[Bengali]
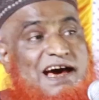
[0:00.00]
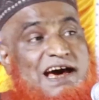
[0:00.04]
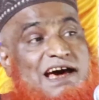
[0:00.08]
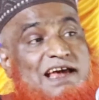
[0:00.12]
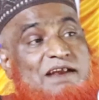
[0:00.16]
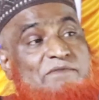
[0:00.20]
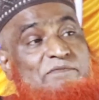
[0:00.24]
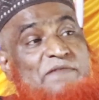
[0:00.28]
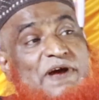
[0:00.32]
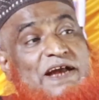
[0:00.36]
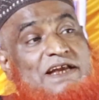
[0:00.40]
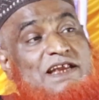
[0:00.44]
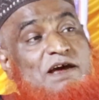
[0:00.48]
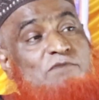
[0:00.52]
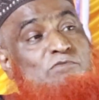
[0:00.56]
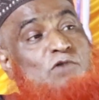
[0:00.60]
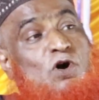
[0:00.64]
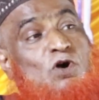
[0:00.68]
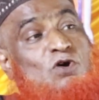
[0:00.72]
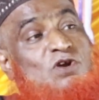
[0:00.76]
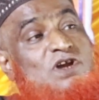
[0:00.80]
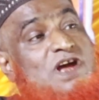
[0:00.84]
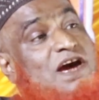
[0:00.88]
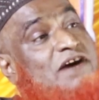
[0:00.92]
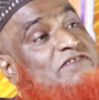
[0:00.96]
আর বেটা
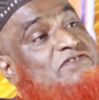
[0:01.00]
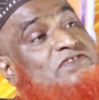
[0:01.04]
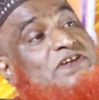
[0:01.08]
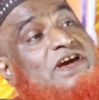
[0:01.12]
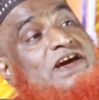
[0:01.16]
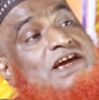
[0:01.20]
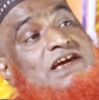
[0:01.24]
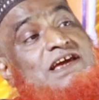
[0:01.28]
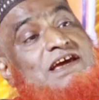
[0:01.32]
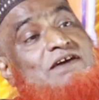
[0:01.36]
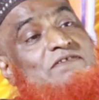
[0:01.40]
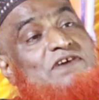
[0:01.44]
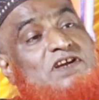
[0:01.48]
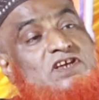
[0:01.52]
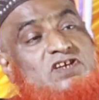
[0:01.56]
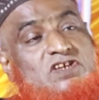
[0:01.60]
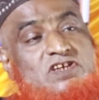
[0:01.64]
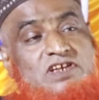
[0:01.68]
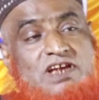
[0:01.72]
বৌলি আছে একেবারে